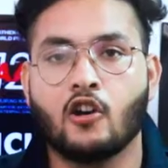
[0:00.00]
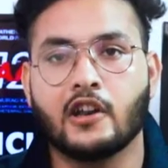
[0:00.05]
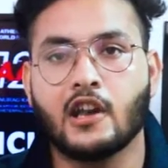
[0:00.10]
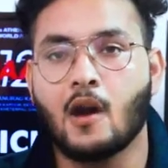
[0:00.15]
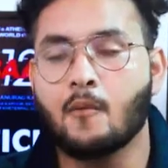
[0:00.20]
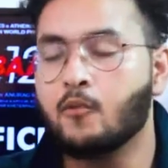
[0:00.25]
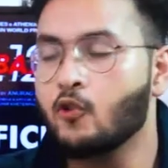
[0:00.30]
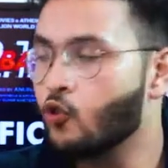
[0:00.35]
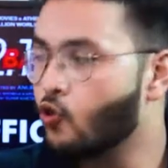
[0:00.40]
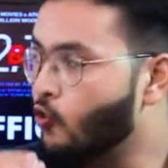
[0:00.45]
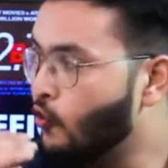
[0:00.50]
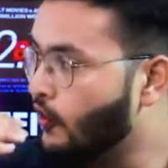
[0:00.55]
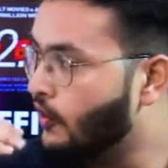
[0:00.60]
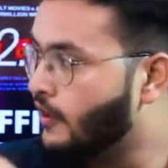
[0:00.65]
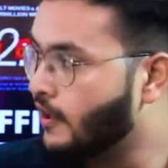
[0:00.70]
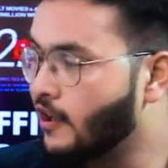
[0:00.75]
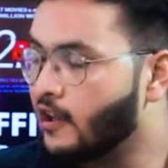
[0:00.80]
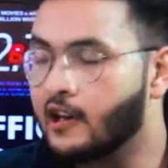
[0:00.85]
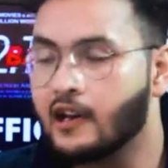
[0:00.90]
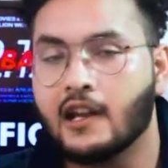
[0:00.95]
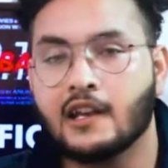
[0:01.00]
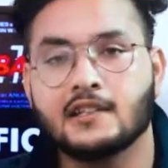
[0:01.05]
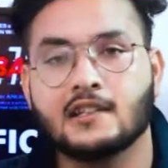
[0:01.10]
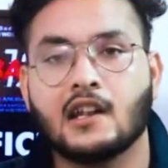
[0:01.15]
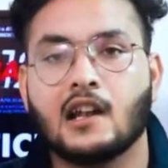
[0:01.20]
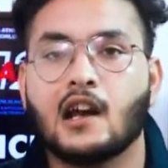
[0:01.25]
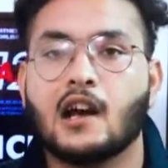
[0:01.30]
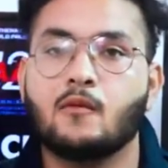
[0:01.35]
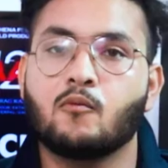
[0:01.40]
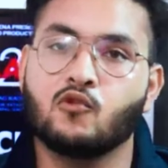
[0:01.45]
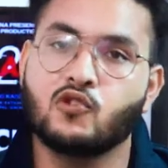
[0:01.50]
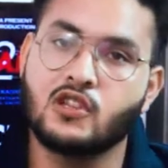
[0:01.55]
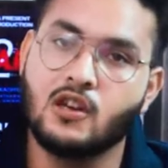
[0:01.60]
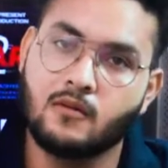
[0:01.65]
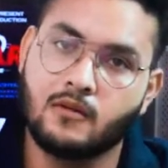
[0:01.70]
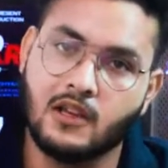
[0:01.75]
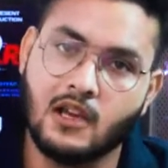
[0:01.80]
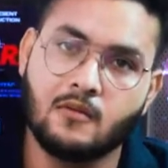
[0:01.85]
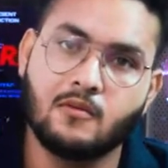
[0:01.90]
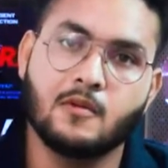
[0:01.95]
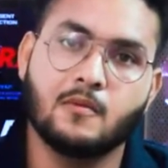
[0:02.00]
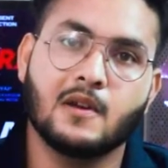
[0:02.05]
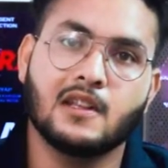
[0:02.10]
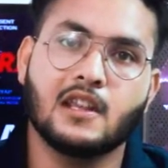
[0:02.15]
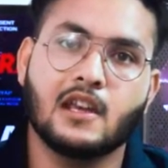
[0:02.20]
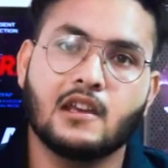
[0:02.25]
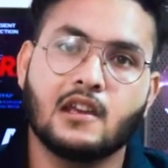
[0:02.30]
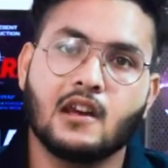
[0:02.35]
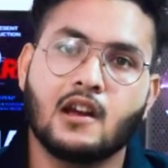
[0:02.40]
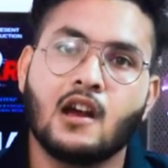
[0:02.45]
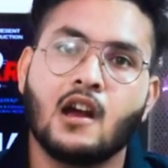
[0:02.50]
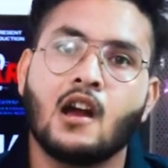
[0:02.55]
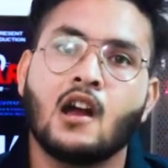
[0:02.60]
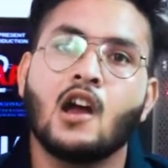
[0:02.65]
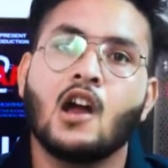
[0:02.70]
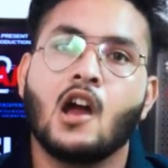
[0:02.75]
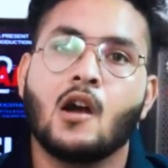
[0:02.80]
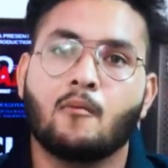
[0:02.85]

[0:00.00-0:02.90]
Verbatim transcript: और ये आप लोगों को ट्रेलर कैसा लगा मुझे ये भी बताइएगा